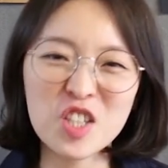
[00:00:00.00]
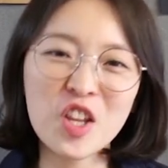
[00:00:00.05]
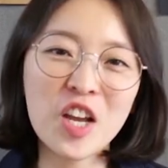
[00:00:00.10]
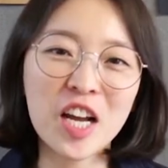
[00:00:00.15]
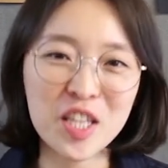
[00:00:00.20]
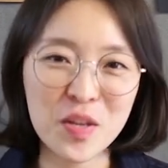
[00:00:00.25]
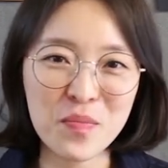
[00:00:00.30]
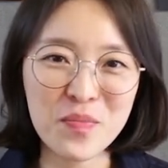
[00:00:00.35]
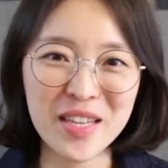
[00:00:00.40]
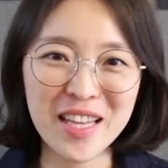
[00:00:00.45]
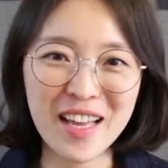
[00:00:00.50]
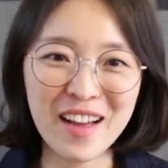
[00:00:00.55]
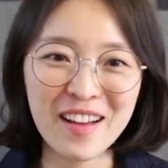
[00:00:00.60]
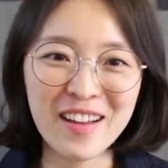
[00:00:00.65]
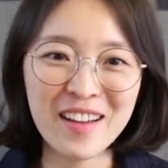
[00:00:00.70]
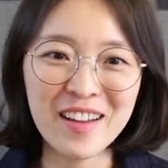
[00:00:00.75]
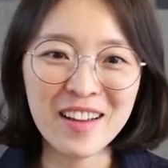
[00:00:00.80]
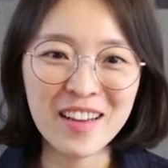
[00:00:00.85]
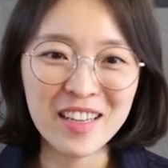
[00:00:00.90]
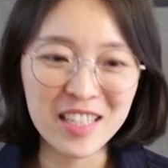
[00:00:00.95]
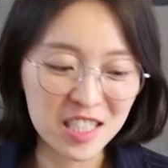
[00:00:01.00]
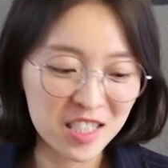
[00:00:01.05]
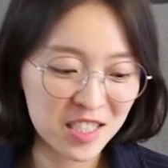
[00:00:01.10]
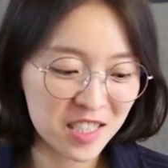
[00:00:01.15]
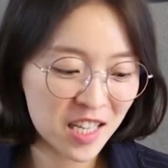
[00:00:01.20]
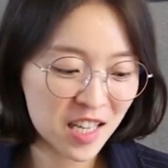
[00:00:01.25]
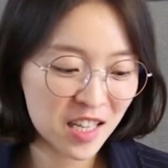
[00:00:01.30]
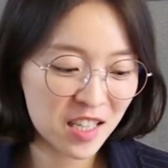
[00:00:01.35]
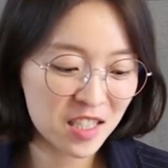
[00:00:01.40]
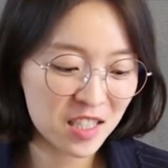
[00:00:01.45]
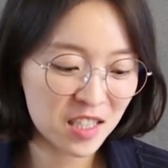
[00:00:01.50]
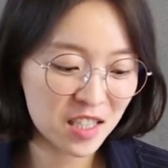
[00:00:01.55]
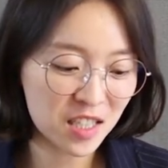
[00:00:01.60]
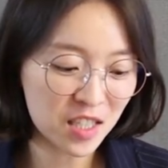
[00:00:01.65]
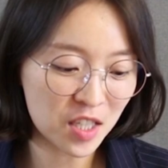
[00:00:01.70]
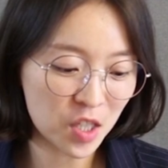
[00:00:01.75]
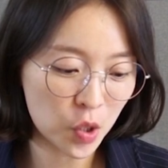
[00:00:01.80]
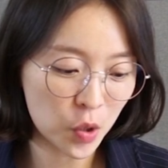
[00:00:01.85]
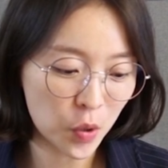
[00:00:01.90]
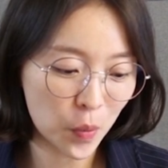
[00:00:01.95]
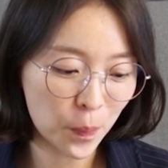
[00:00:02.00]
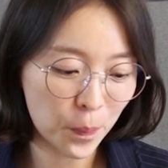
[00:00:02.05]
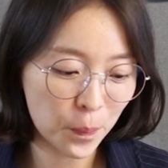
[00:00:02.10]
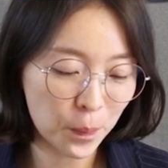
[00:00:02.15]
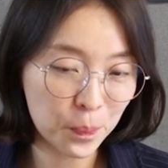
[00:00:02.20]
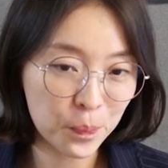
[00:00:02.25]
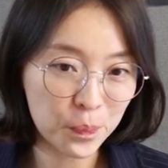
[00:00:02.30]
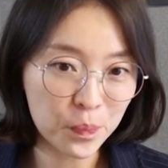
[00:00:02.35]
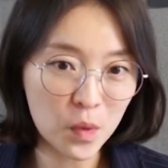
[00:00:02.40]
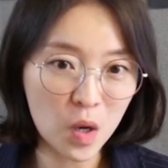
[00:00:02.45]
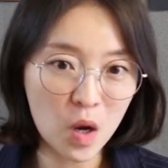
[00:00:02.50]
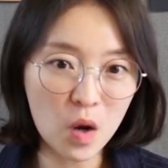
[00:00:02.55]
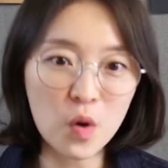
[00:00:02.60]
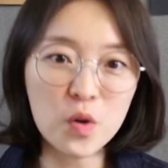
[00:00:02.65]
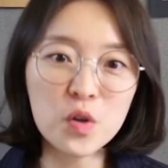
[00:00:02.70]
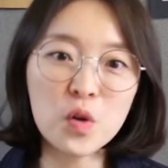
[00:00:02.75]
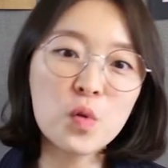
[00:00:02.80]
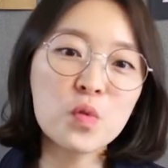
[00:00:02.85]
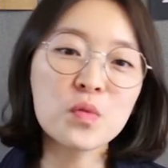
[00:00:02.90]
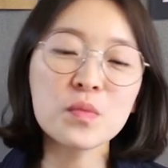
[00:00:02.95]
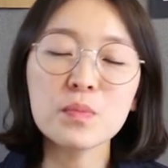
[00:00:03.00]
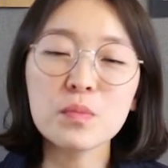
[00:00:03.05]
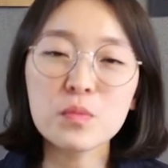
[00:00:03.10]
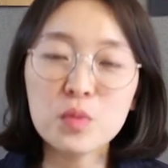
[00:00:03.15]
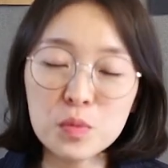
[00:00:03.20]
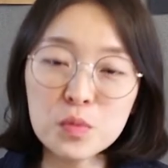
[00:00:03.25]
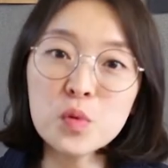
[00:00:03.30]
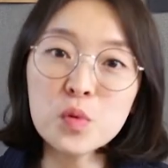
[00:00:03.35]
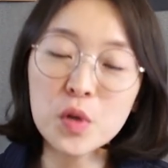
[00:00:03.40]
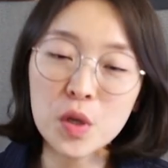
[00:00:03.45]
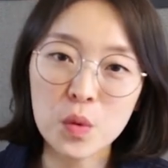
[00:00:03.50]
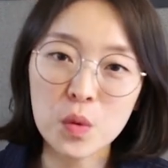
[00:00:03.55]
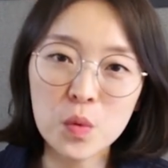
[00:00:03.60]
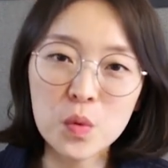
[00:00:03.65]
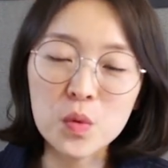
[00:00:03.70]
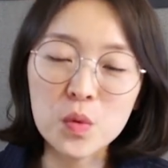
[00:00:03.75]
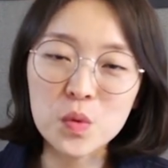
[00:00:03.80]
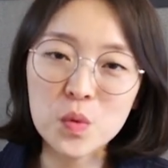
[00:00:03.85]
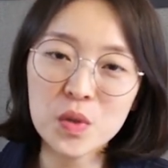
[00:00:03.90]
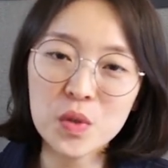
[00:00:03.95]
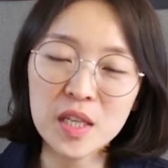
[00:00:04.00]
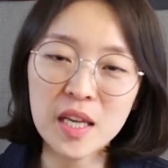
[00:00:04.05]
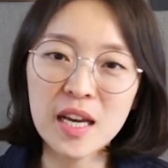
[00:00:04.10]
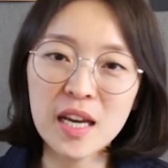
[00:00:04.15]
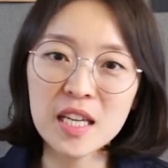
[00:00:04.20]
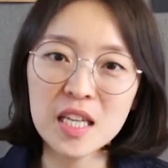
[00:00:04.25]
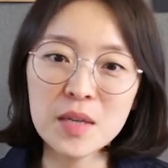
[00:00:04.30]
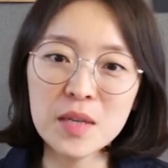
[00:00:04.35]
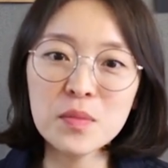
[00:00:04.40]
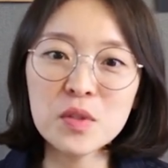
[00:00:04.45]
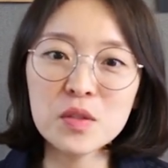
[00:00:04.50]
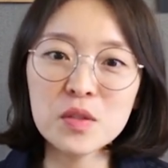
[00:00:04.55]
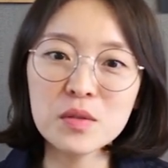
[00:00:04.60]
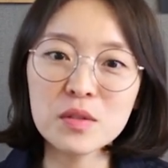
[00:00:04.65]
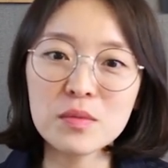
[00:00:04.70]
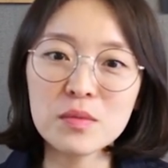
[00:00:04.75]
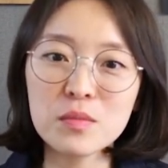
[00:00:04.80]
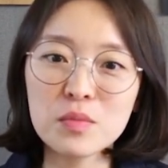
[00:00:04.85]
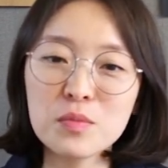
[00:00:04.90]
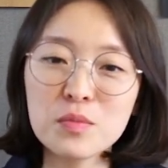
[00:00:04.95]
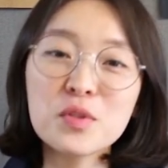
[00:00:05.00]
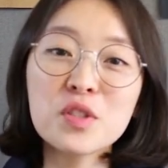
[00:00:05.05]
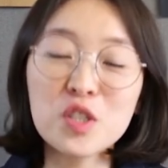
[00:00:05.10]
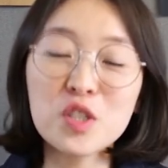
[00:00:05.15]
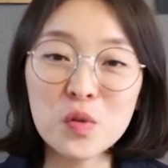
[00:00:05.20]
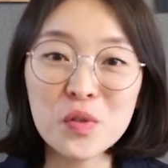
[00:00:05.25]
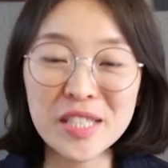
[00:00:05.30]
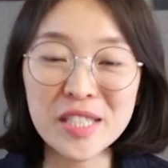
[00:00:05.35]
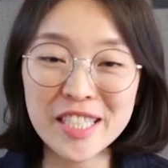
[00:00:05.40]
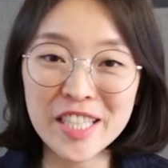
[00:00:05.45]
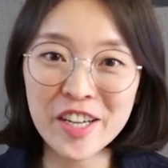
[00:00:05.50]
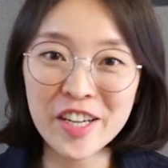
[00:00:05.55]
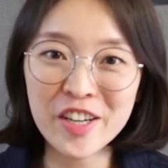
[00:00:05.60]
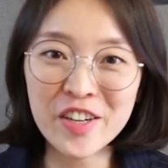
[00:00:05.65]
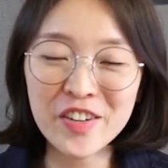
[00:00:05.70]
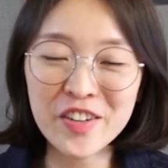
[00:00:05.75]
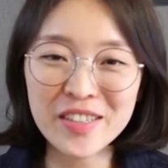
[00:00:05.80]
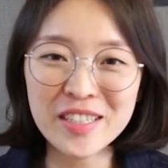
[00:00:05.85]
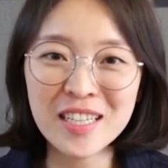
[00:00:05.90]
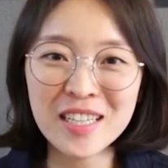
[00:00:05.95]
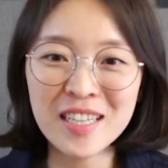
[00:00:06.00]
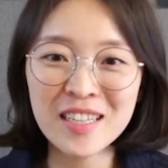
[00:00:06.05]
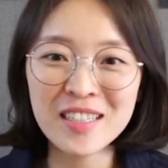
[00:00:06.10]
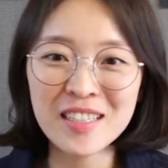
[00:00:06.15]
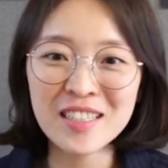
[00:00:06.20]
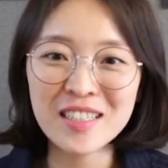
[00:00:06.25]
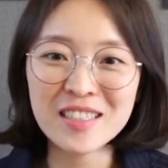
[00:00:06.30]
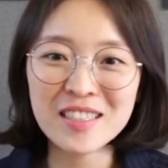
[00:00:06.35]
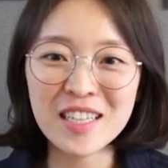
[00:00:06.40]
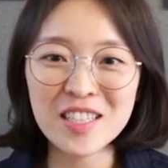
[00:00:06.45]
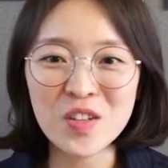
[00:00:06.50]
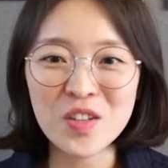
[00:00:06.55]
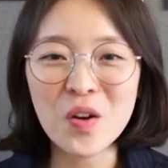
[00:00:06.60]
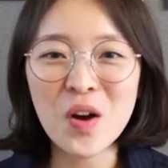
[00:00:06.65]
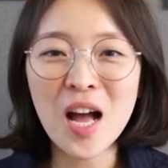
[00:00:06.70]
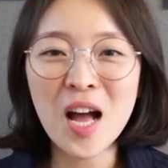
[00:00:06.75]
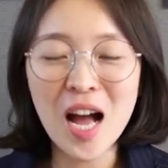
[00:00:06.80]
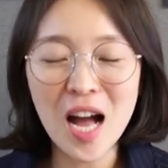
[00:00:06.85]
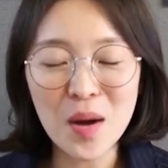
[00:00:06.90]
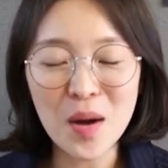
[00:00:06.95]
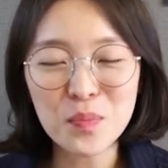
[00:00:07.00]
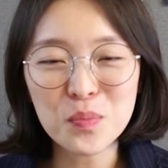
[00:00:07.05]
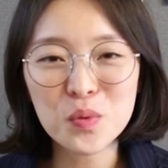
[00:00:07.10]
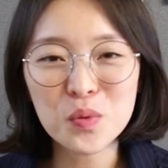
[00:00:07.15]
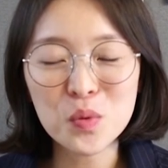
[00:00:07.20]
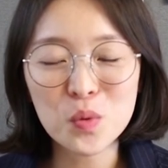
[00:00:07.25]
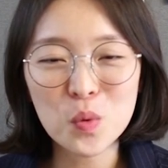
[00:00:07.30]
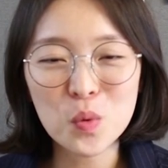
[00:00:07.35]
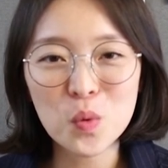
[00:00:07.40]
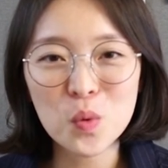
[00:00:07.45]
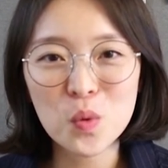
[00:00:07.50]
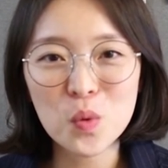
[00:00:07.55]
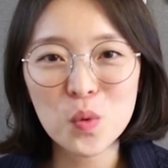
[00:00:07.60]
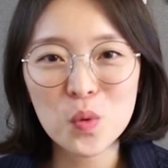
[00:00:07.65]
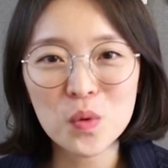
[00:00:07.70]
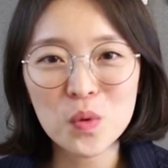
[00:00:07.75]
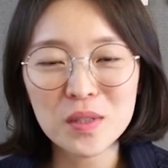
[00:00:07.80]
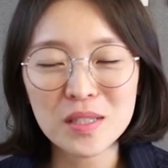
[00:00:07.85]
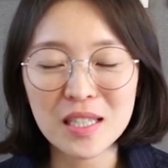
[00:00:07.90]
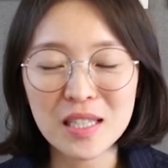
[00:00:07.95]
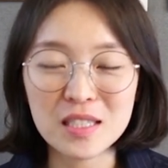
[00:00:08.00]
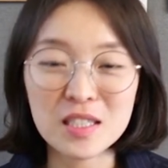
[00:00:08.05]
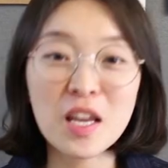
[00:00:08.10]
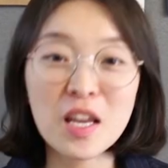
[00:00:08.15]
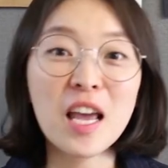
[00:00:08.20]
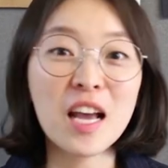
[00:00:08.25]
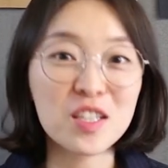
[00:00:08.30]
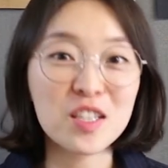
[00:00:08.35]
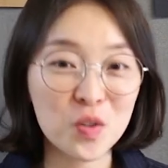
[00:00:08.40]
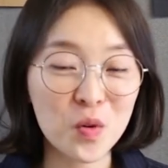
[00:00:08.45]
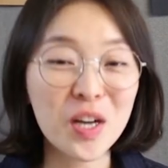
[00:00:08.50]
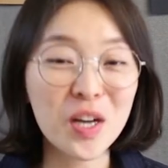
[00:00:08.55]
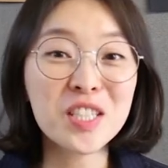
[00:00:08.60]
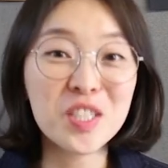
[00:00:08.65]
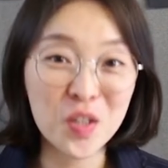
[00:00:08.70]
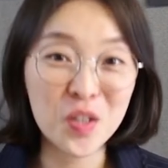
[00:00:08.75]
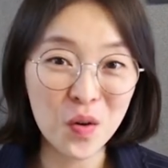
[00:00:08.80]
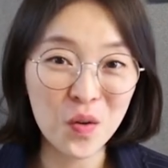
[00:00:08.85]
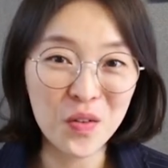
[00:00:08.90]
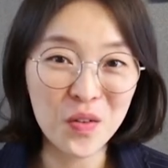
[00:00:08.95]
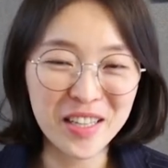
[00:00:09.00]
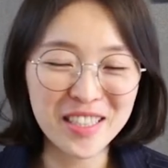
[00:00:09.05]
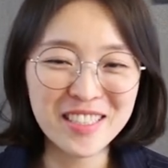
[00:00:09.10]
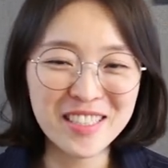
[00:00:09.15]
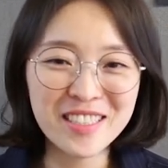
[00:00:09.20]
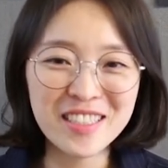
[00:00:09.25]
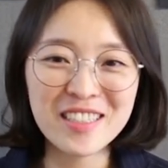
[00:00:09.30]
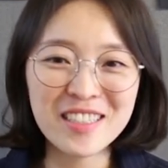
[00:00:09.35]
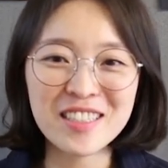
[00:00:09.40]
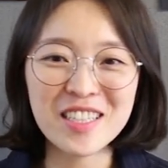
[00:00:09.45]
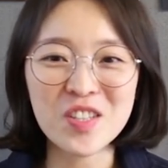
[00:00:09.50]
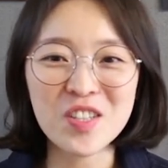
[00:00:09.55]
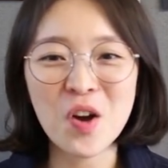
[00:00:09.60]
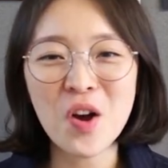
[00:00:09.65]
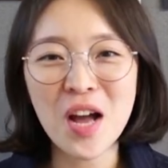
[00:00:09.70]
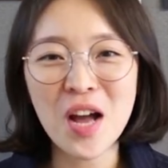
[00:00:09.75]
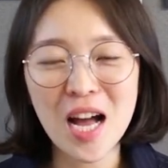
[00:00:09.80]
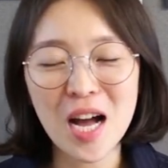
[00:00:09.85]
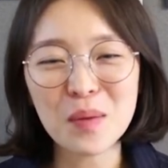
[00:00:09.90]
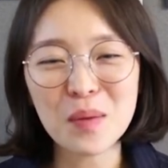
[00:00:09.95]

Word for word: 기대가 됩니다. 이 책이 음, 어려운 부분도 있고 또 이해하기 힘든 부분들도 있어요. 그래서 앞으로 이제 제, 저 같은 경우에는 그래서